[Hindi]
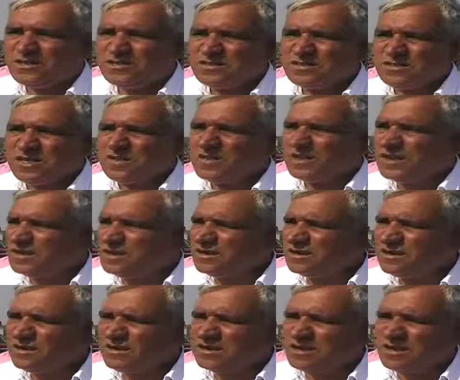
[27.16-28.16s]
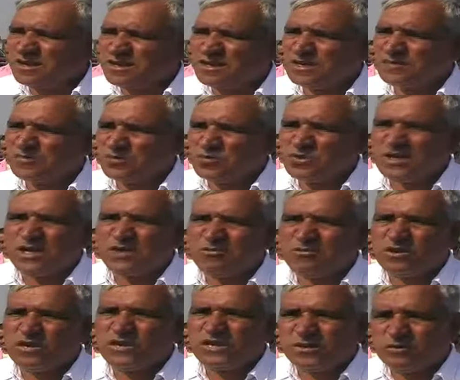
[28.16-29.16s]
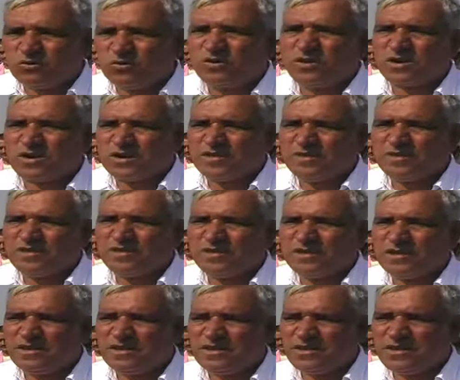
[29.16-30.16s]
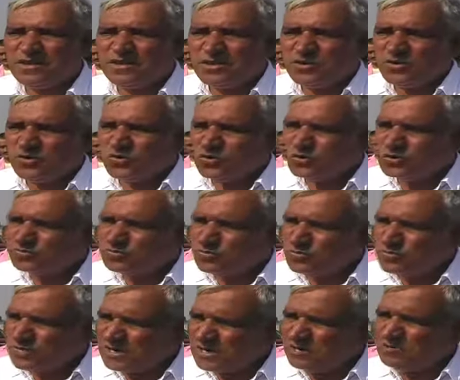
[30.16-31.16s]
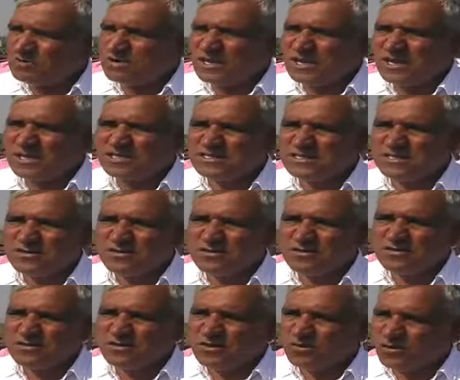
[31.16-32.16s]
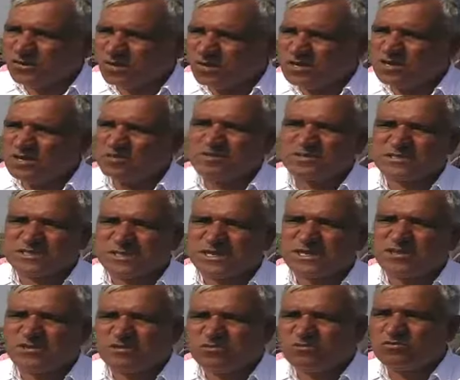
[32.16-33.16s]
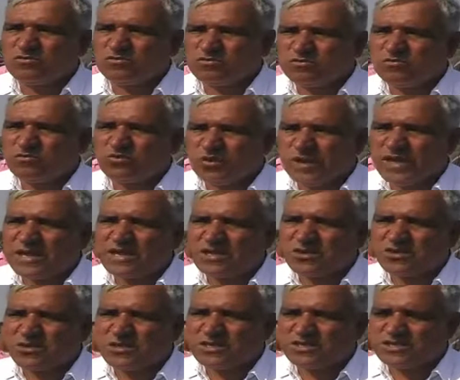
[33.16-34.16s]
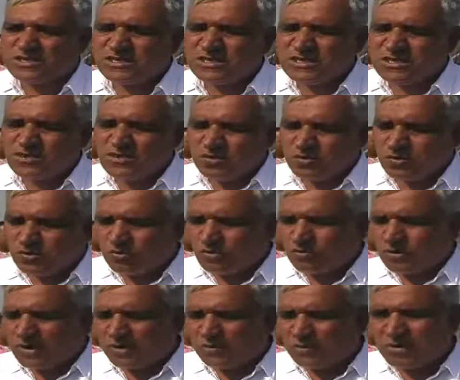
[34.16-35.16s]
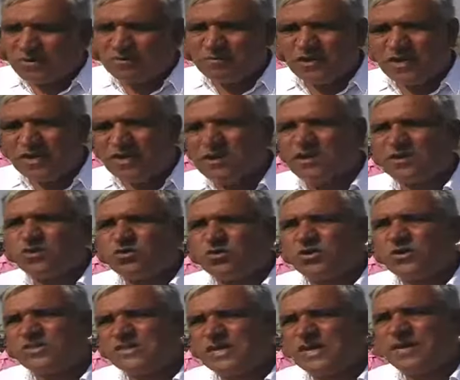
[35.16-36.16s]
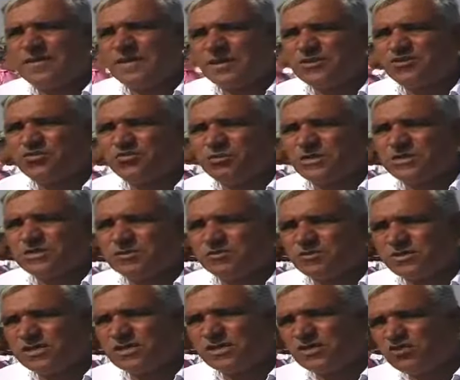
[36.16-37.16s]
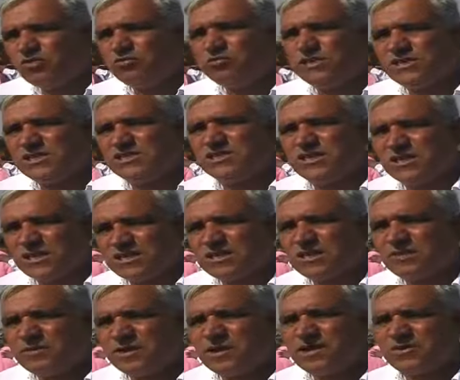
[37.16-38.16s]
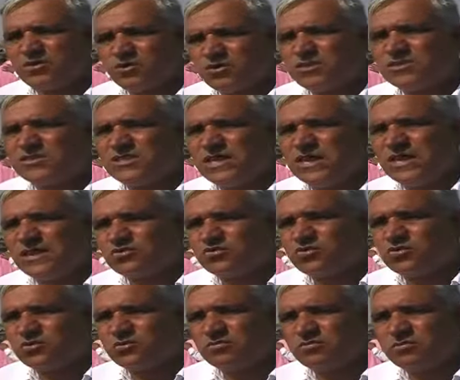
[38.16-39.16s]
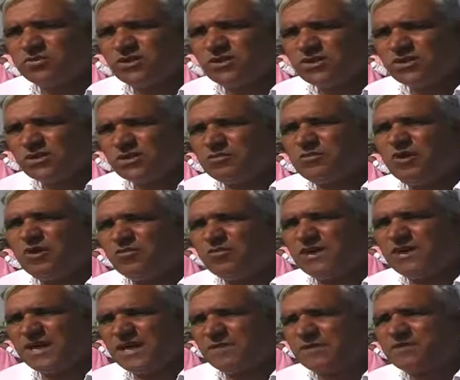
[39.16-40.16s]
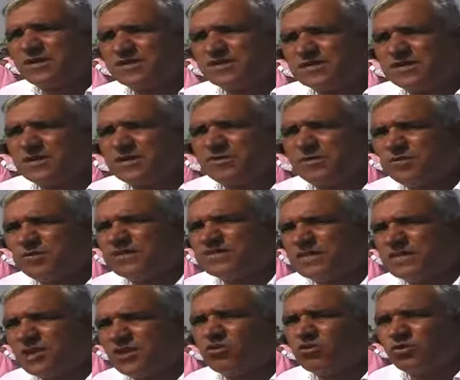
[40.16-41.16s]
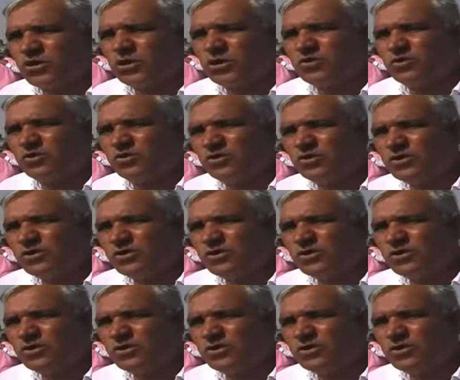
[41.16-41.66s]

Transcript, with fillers: साथ एक आठ एकड़ में धान वगैरह बो रखे थे जी और इसमें पानी भर गया जी और अगली फसल की बुआई नहीं हो रही जी और बार बार बैंक का नोटिस आ रहा था जी ऊपर से पिछले दो महीने से लगता बैंक नोटिस दे रहा है उसको दबाव बना रहा है प्रेशर के भी पैसे की रिकवरी दो